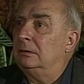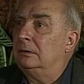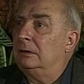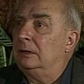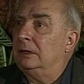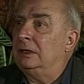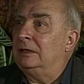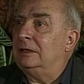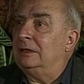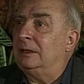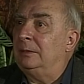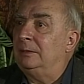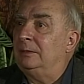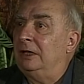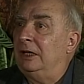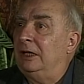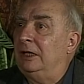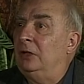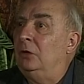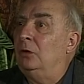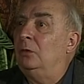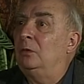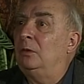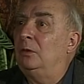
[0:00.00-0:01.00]
Et très bien.
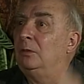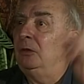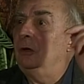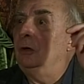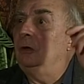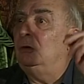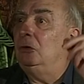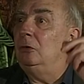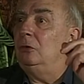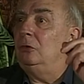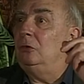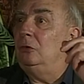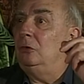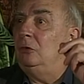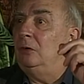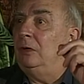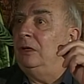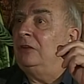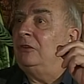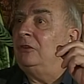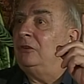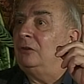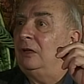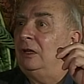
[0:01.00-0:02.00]
Et au moment où
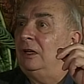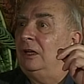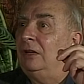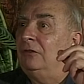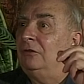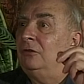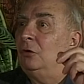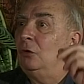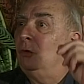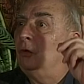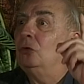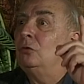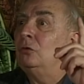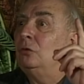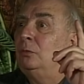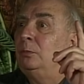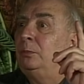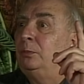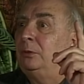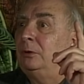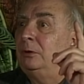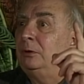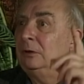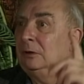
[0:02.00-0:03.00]
elle se lève, on
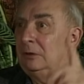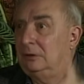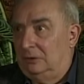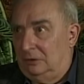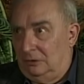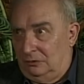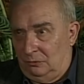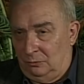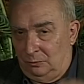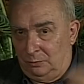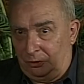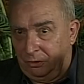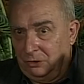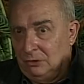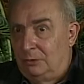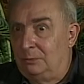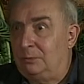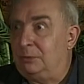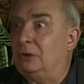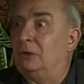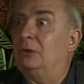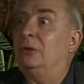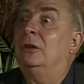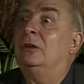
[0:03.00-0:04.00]
coupe, on prend un
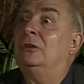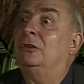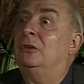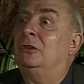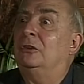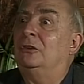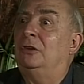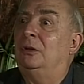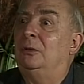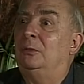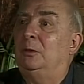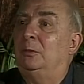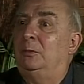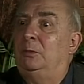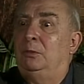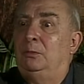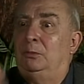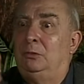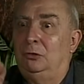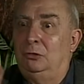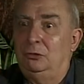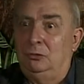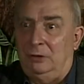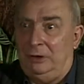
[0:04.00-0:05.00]
plan d'ensemble un peu
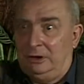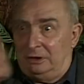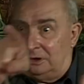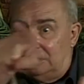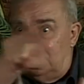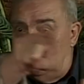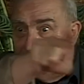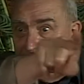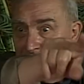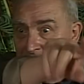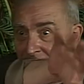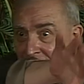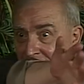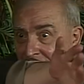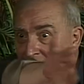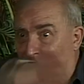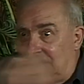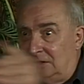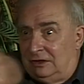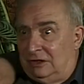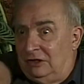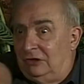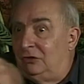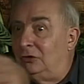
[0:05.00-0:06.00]
plus loin qui,
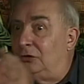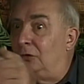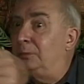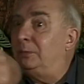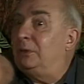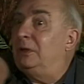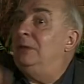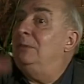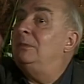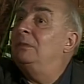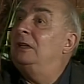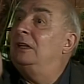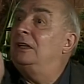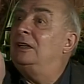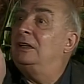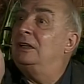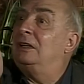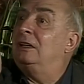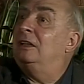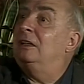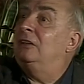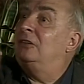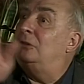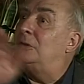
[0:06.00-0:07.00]
qui supprime, les,
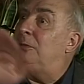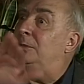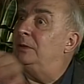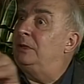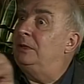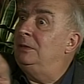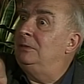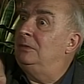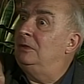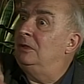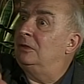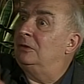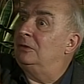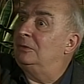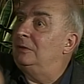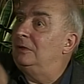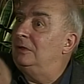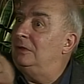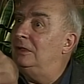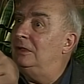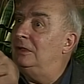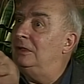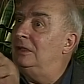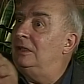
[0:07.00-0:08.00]
qui supprime
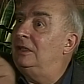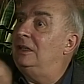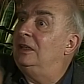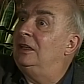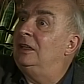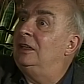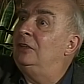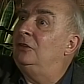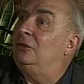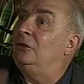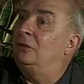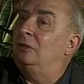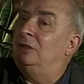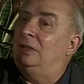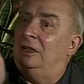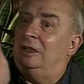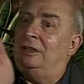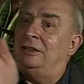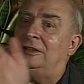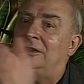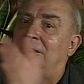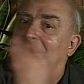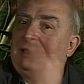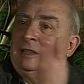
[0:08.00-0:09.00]
les, deux qui
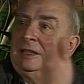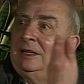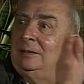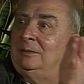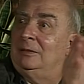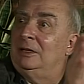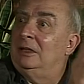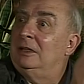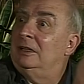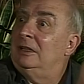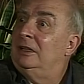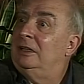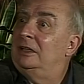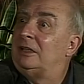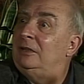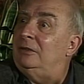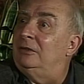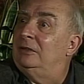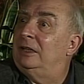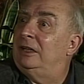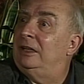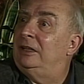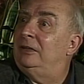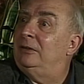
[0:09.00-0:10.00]
restent à table et
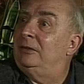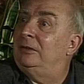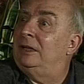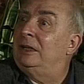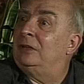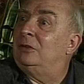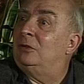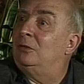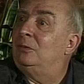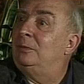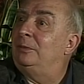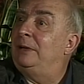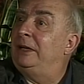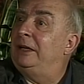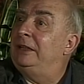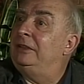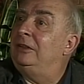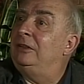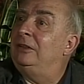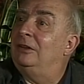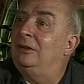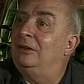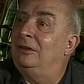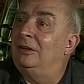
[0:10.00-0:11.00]
on,
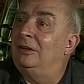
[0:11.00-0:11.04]
accompagne